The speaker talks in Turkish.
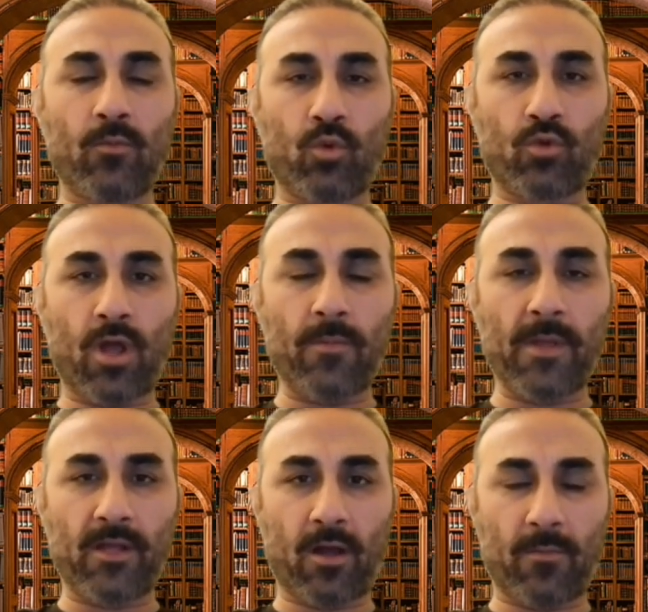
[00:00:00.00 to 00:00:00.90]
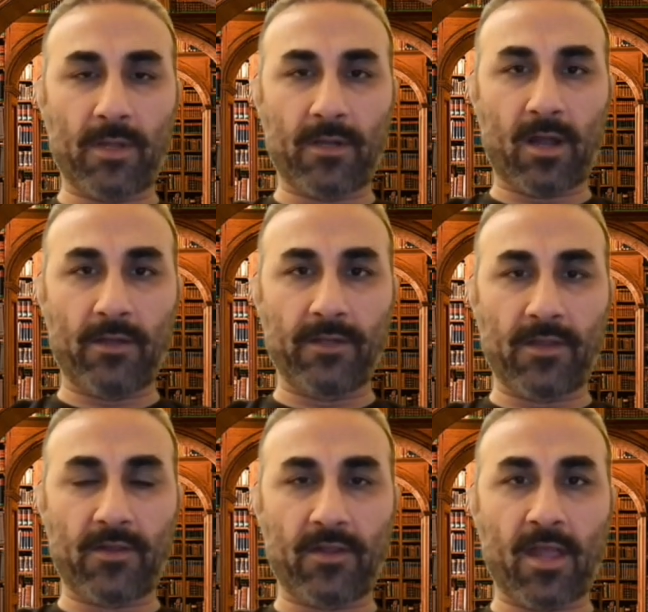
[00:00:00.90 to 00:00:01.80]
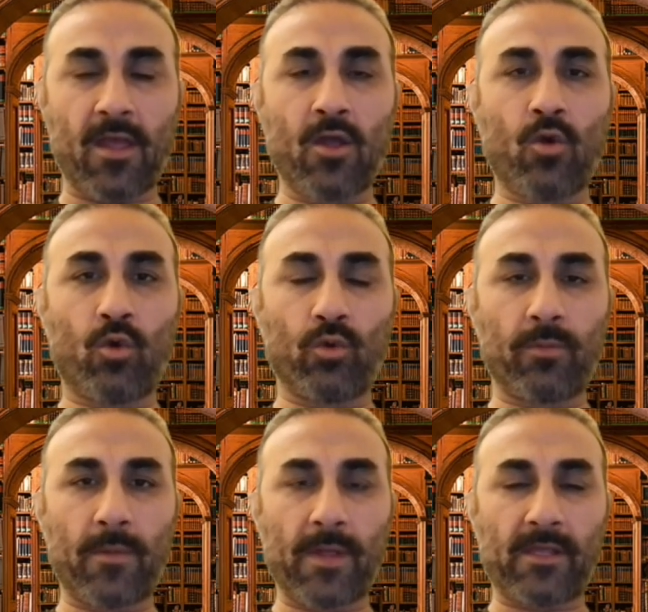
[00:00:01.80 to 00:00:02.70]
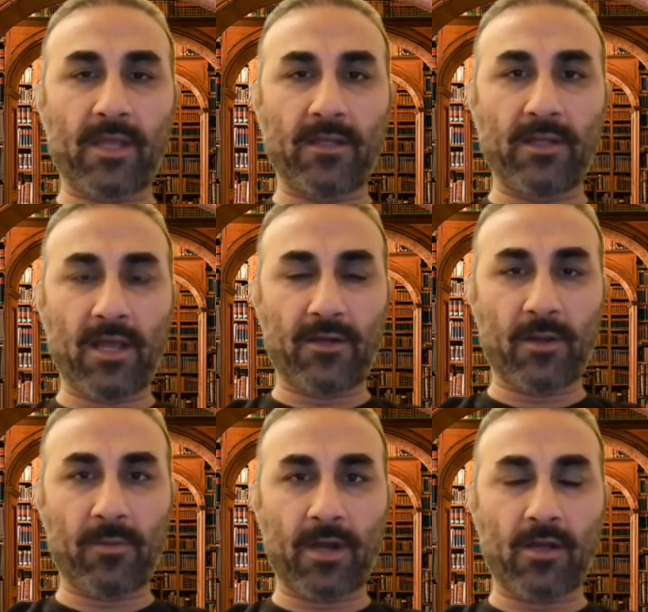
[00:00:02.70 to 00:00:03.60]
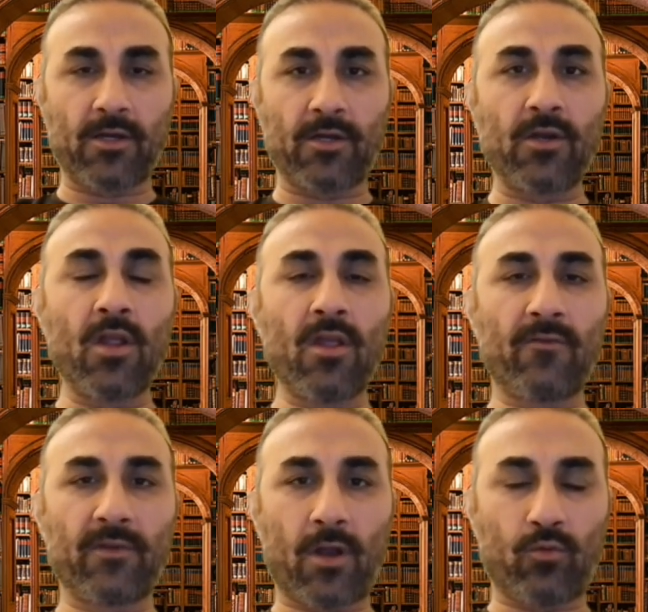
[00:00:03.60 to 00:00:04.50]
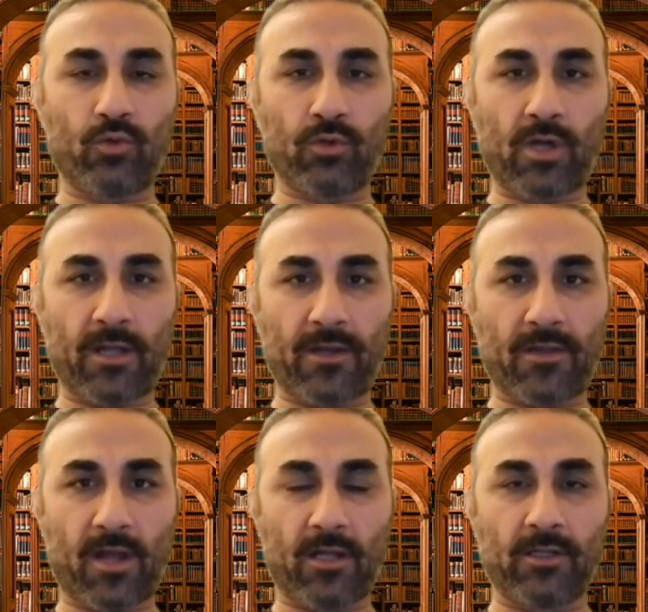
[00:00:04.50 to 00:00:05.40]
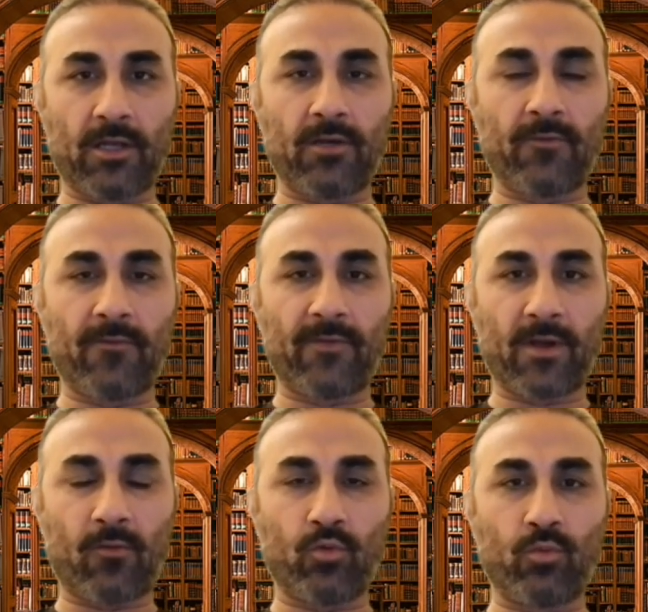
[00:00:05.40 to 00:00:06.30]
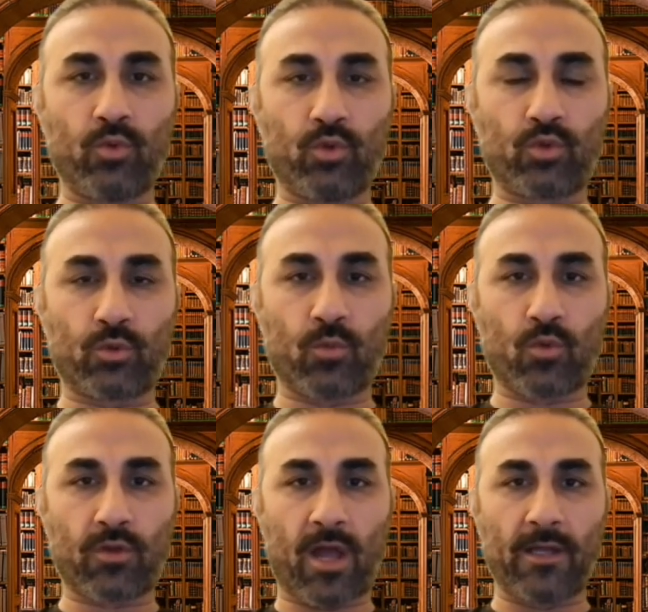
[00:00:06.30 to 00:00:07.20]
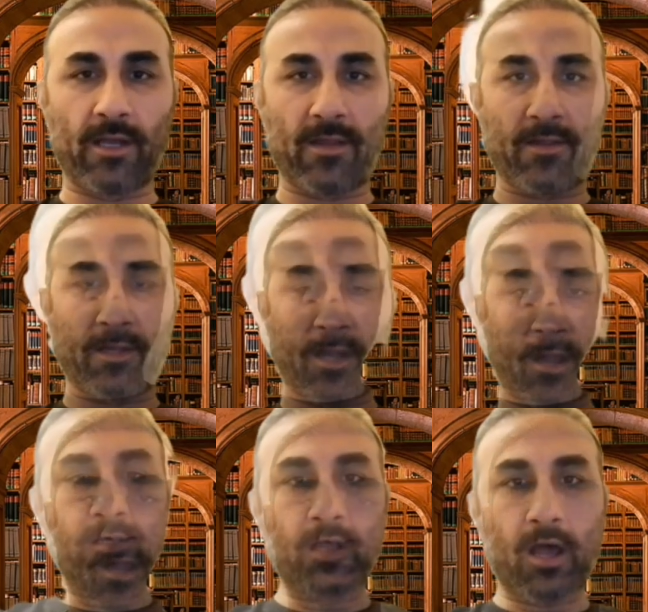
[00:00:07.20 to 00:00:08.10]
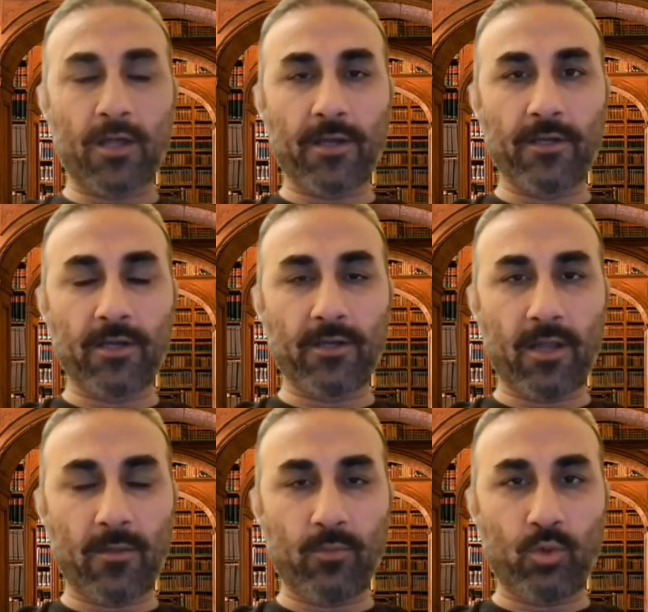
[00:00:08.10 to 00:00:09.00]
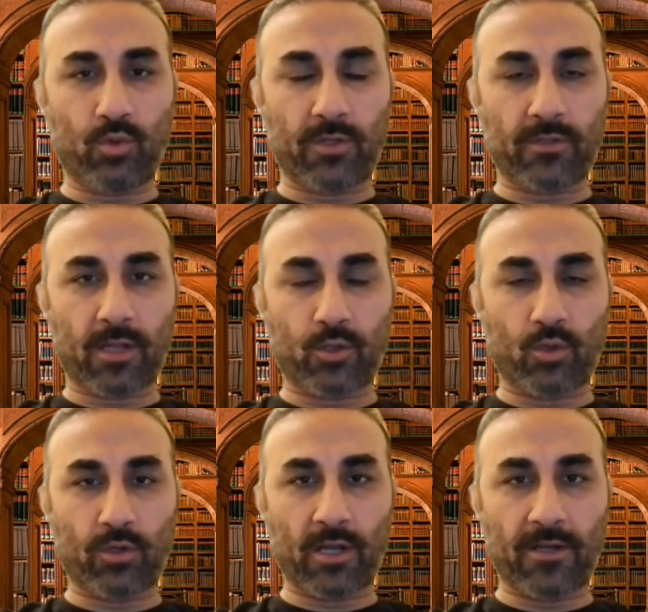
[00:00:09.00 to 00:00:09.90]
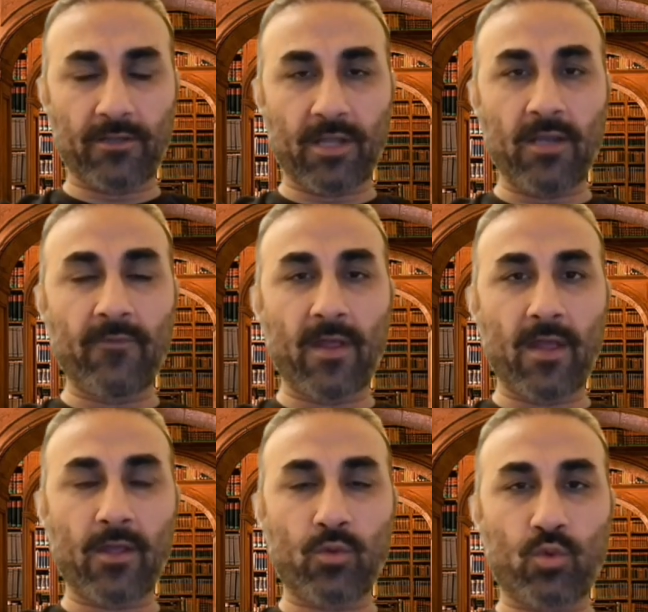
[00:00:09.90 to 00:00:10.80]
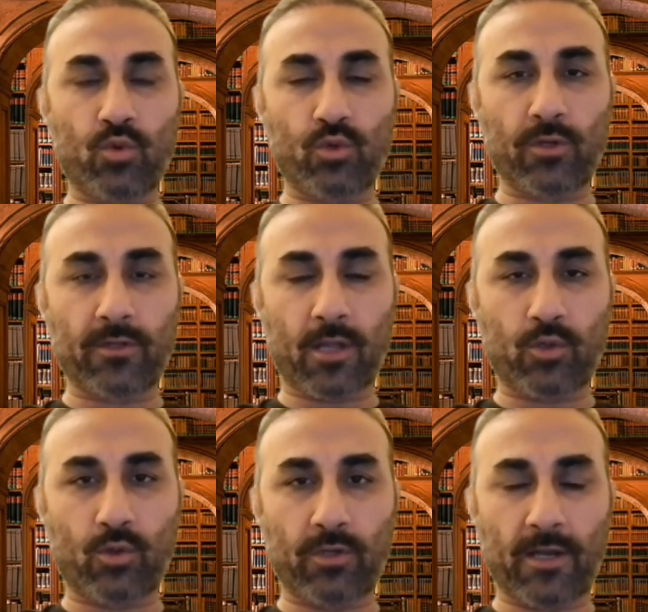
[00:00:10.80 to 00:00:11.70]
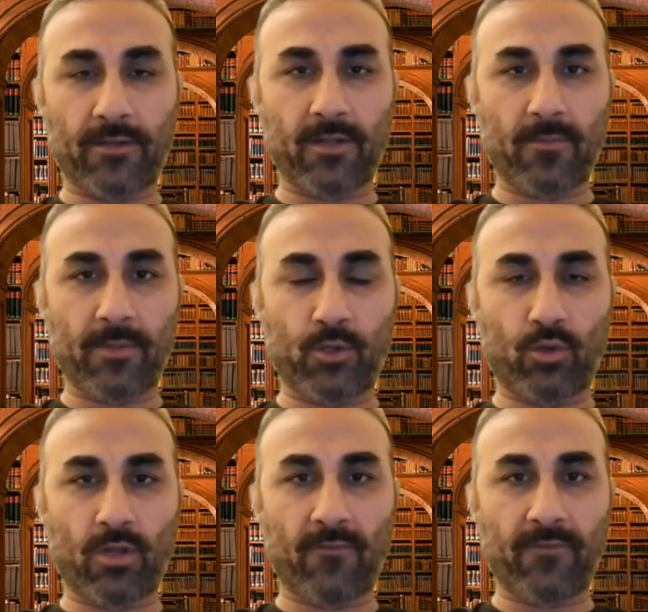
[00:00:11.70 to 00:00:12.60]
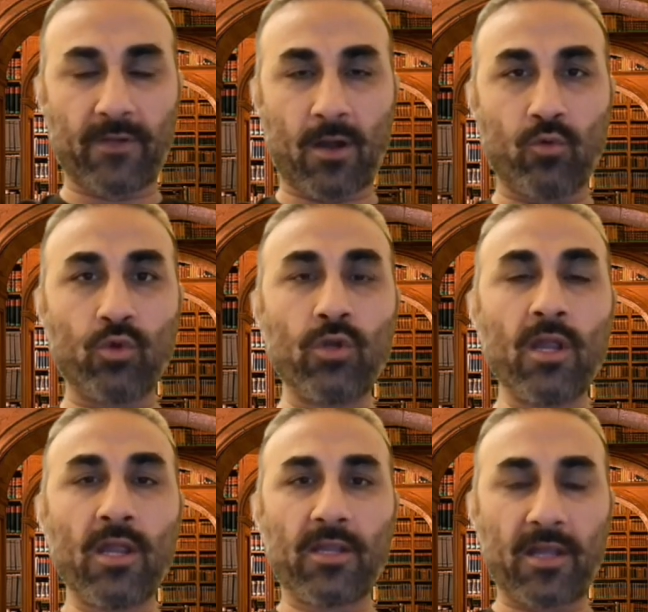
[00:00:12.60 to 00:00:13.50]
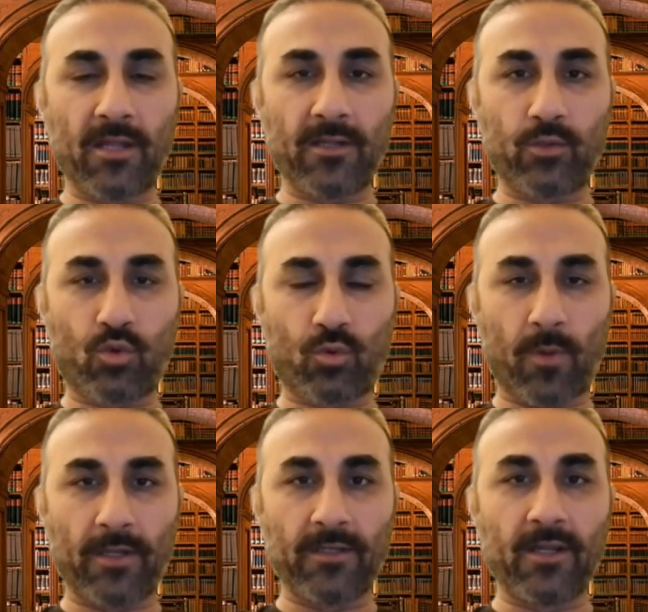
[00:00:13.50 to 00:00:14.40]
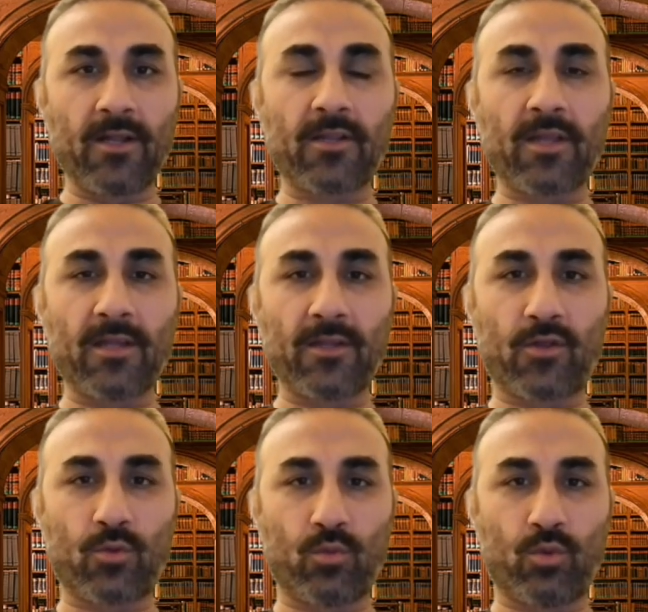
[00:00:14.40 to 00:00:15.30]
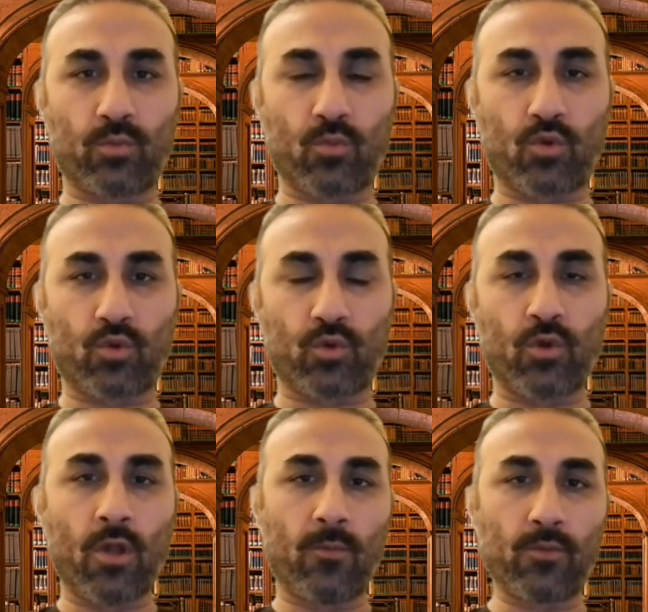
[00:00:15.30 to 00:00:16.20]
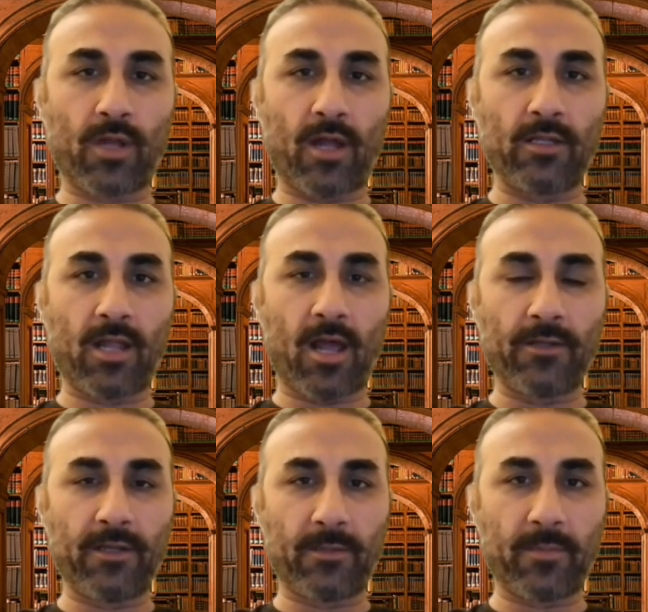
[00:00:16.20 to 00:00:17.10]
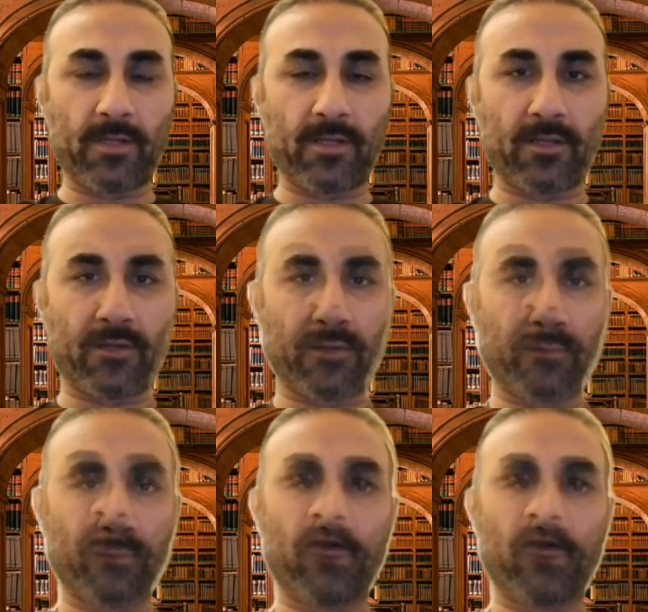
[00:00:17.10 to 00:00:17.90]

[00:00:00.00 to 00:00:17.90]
Musa peygamberin annesi de onu bebekken nehre bırakır, Firavun'un karısı alır ve Firavun büyütür Musa Aleyhisselam'ı. tarihinin en büyük diktatörlerinden ve en güçlü diktatörlerinden biri olan Firavun kendi düşmanını kendisi büyütmüştür. Bu da Allah'ın hikmetidir.